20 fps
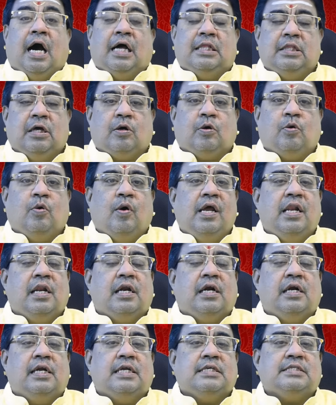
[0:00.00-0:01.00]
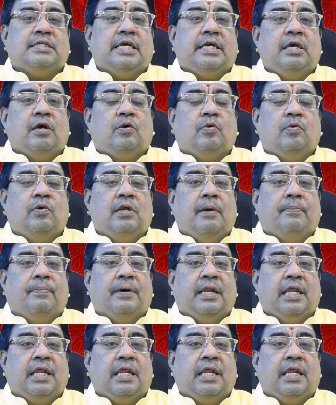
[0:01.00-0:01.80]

அந்த கோயில்களில் செய்யக்கூடிய